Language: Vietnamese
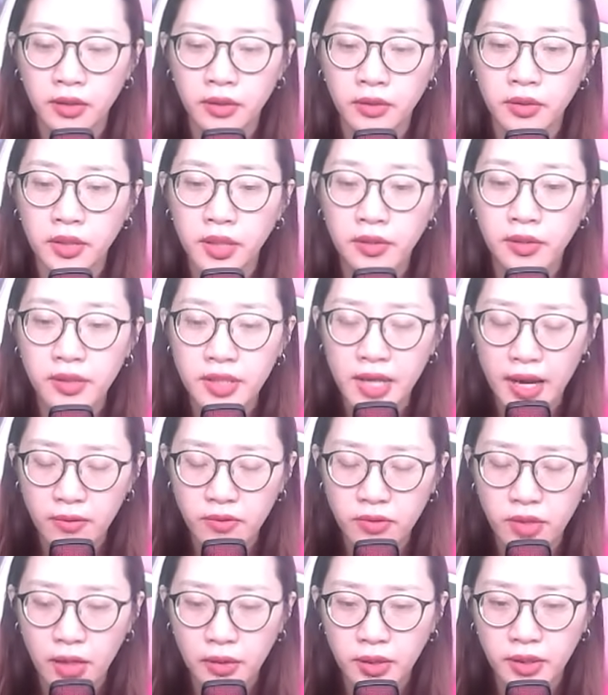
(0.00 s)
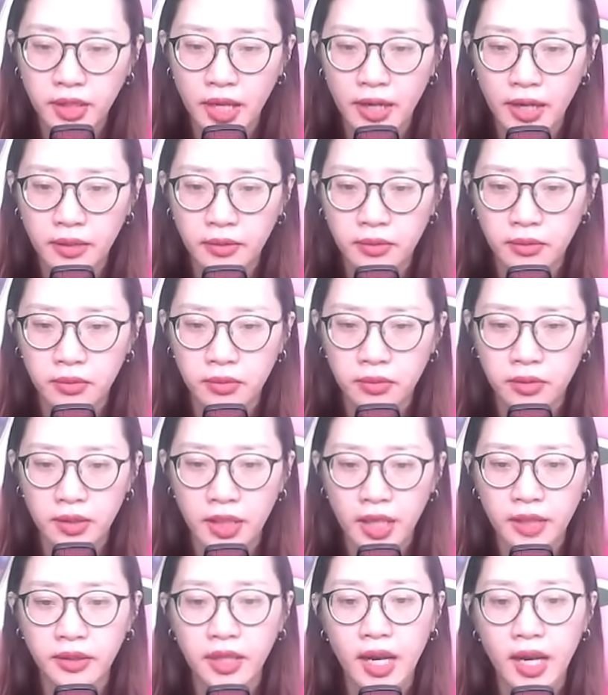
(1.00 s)
Đừng chạm vào
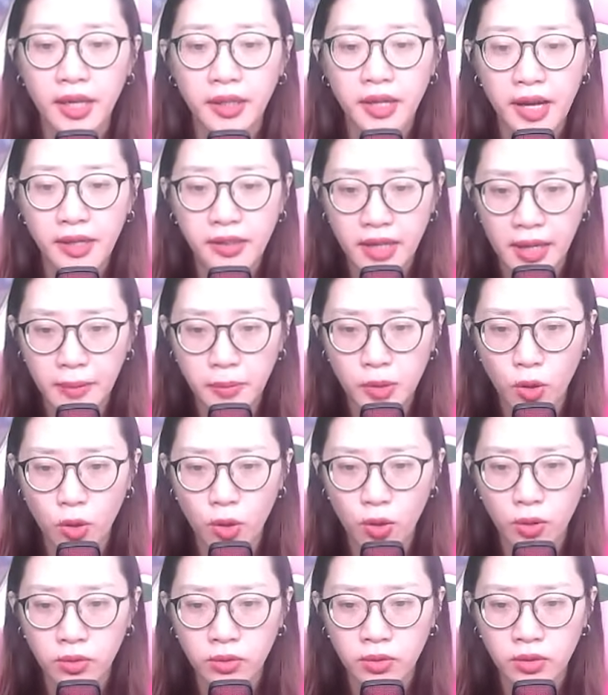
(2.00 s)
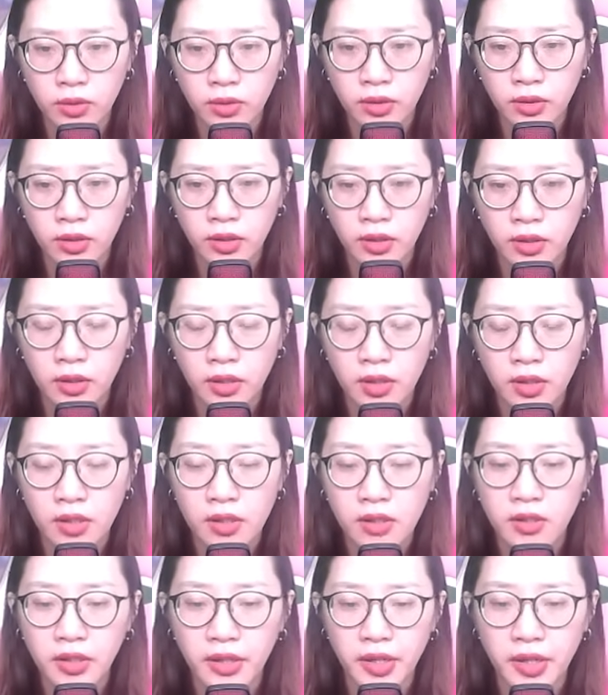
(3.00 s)
anh ta đang cảm ngộ.
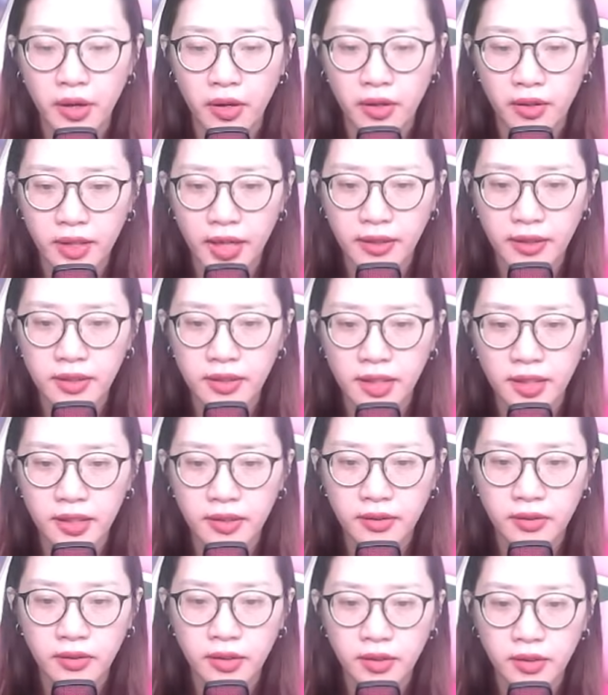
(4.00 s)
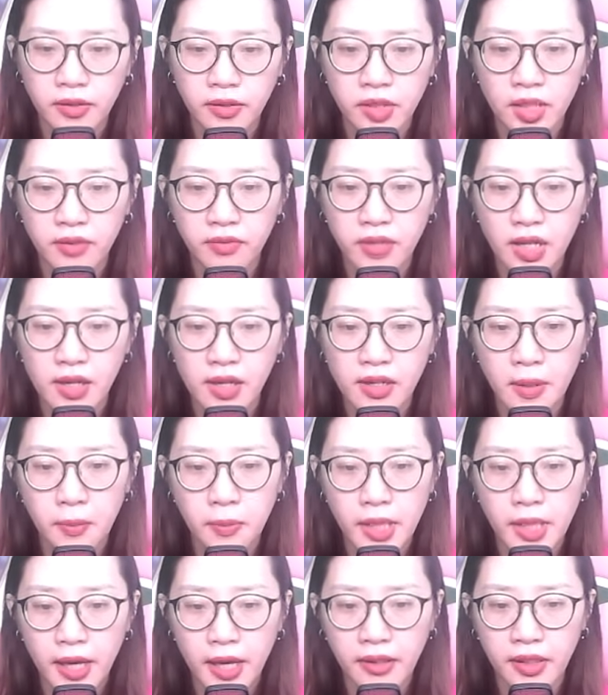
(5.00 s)
Người nọ ngạc nhiên. Nhìn về
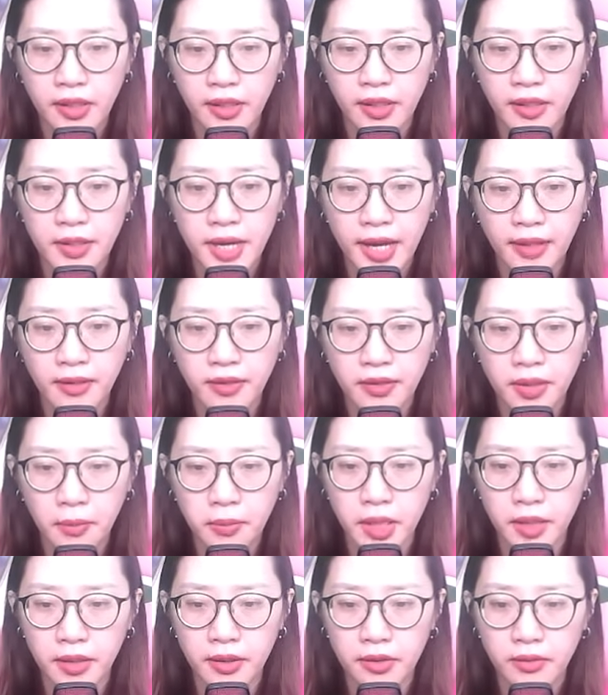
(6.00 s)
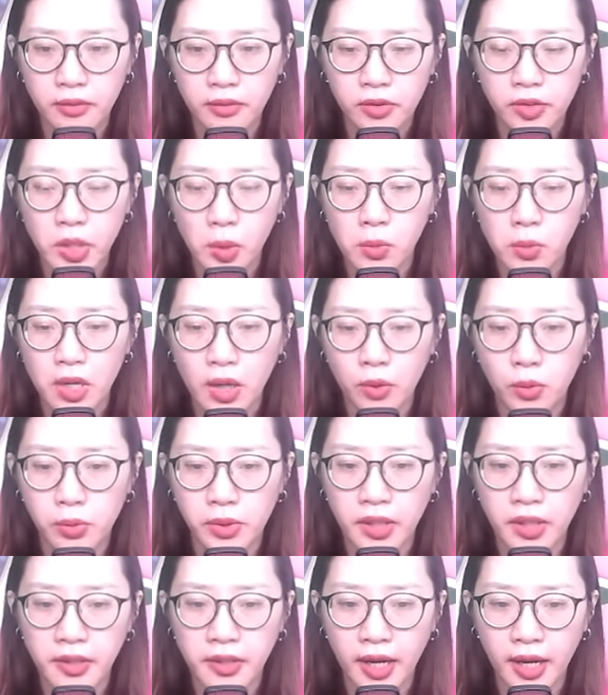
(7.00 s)
Lâm Gia Nghị đang nhập định, trong lòng
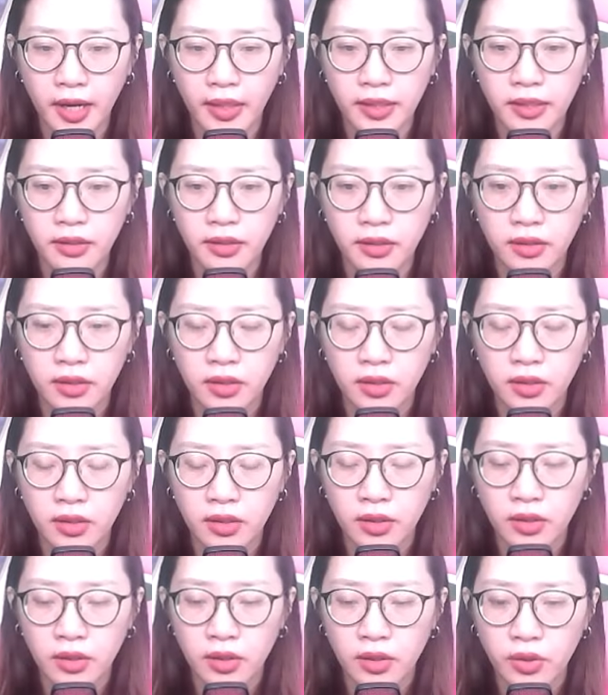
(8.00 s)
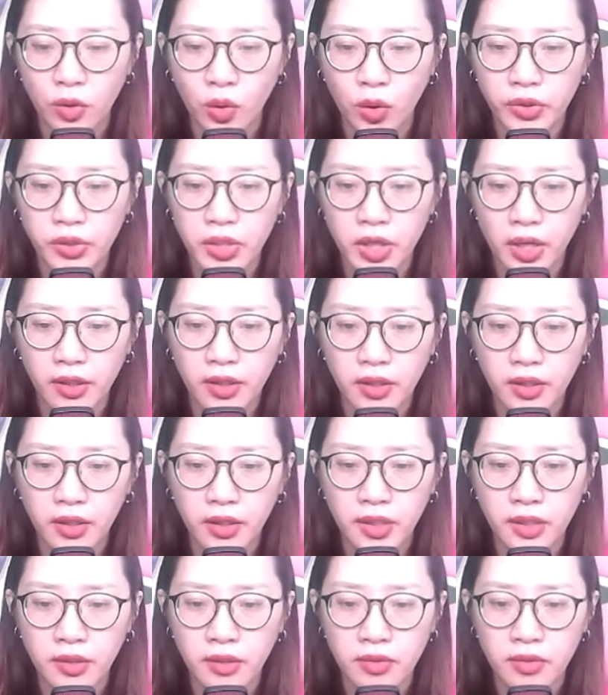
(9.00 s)
kinh hãi. Ôi trời
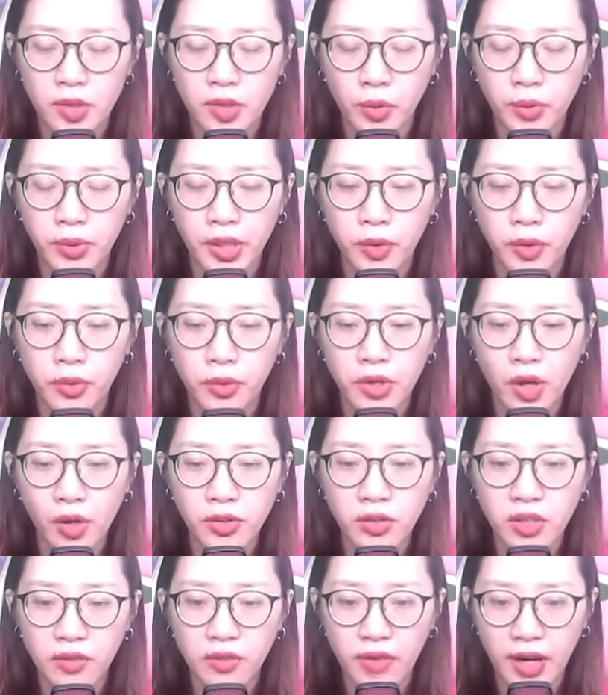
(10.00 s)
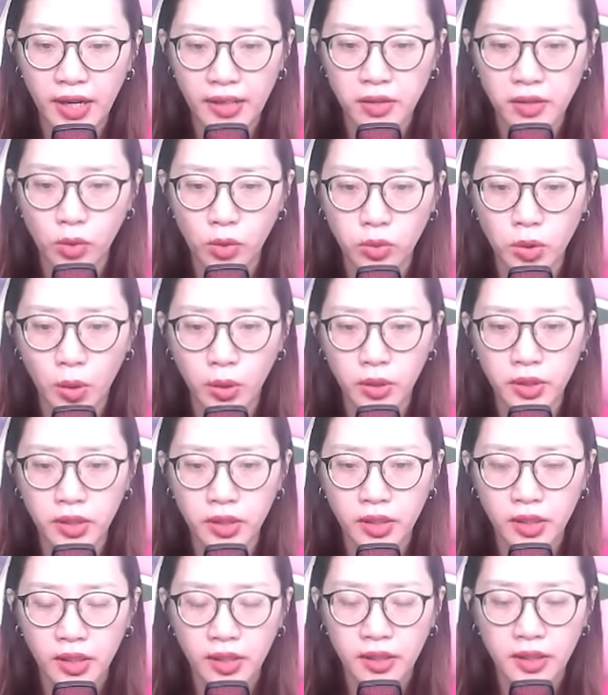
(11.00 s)
ơi, Lục Nghiêu nói có vài câu thôi,
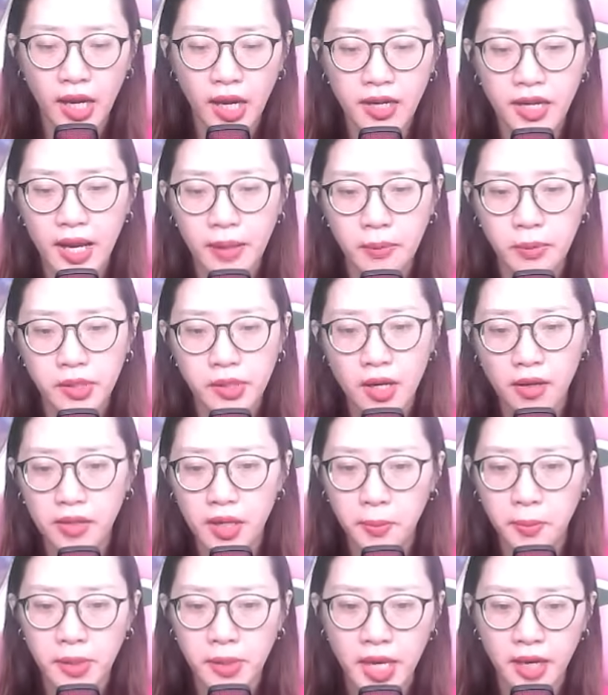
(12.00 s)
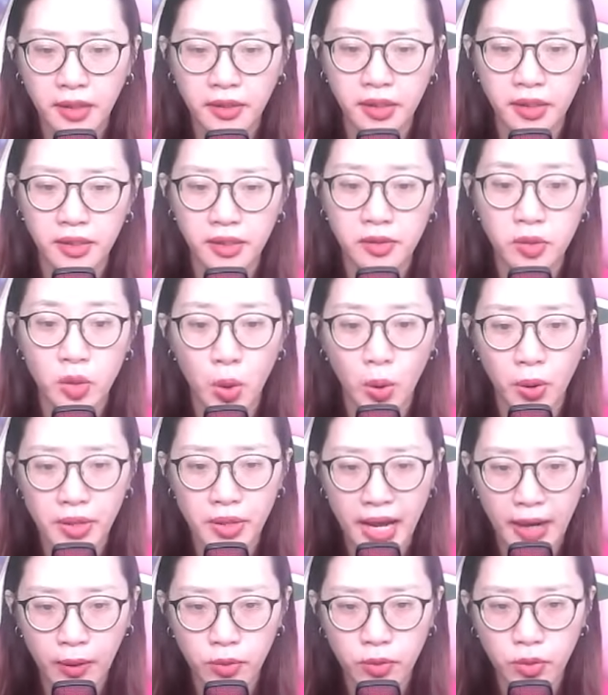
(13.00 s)
đã làm cho Lâm Gia Nghị ngộ
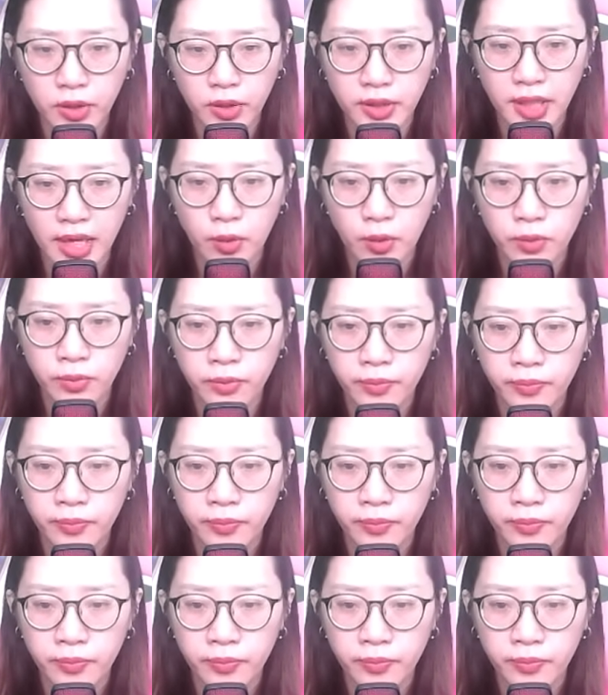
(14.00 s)
đạo rồi sao?